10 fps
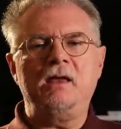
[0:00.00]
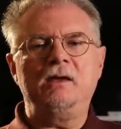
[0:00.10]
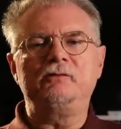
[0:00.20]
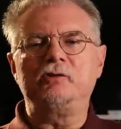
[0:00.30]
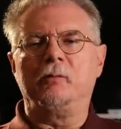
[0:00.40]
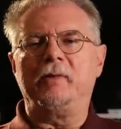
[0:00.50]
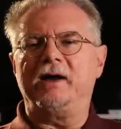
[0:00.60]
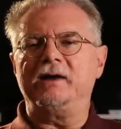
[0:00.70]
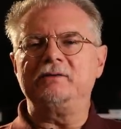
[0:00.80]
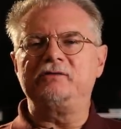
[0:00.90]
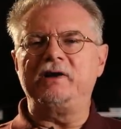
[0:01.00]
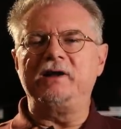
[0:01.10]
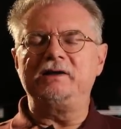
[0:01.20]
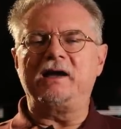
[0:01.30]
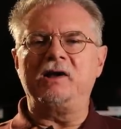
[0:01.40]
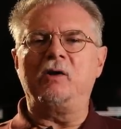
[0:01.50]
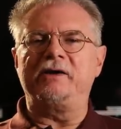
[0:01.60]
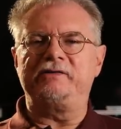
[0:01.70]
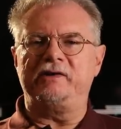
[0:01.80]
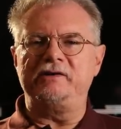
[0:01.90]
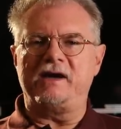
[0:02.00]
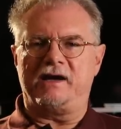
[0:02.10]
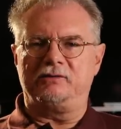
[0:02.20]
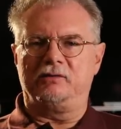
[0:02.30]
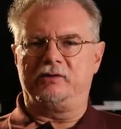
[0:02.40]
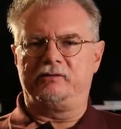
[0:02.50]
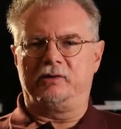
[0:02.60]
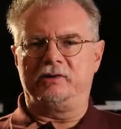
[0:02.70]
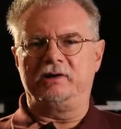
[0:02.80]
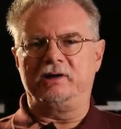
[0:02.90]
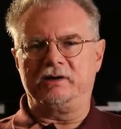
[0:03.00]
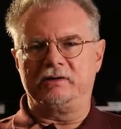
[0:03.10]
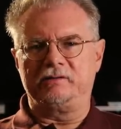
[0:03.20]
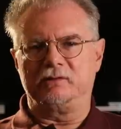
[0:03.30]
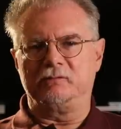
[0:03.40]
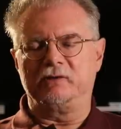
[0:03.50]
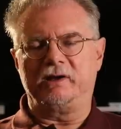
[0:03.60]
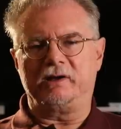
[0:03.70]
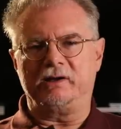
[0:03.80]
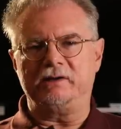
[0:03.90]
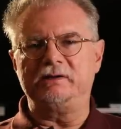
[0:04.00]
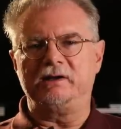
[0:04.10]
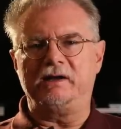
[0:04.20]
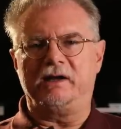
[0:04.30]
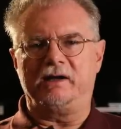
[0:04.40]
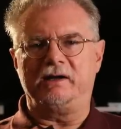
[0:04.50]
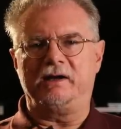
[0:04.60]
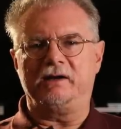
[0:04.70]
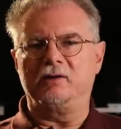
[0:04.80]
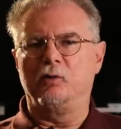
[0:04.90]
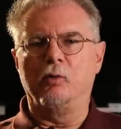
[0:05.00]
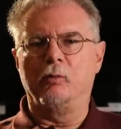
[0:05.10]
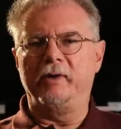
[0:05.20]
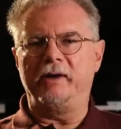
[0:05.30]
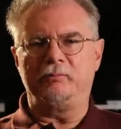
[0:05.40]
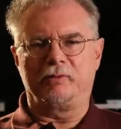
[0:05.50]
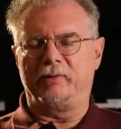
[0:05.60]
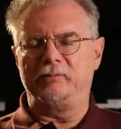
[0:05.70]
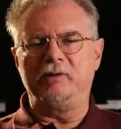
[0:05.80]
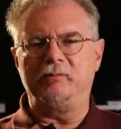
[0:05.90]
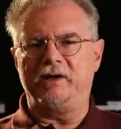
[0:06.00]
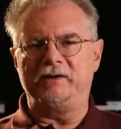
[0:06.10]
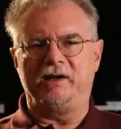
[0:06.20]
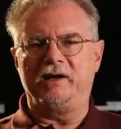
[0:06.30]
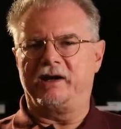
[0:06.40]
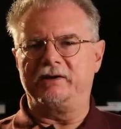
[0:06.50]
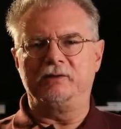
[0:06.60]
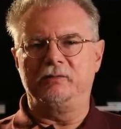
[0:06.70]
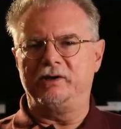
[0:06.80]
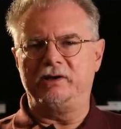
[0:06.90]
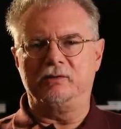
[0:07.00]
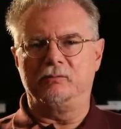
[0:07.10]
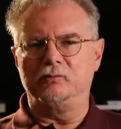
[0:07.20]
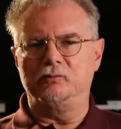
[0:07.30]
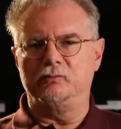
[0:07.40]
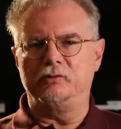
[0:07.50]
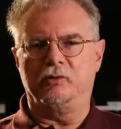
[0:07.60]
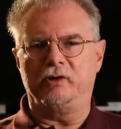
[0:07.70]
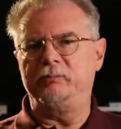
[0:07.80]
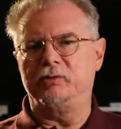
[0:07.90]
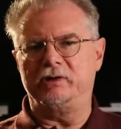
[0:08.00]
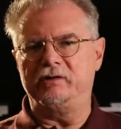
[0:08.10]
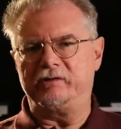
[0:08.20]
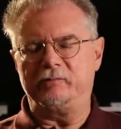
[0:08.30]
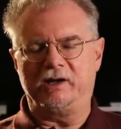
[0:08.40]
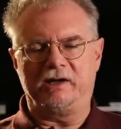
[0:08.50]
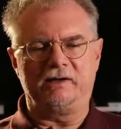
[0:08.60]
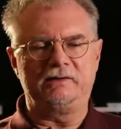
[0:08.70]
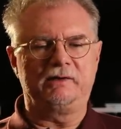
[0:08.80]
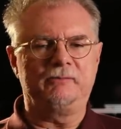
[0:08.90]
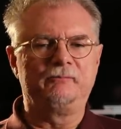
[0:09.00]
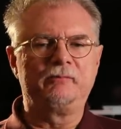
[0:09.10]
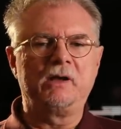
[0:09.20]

Insomma, Celentano ha segnato la storia della canzone moderna italiana come probabilmente il grande Domenico Modugno e pochissimi altri.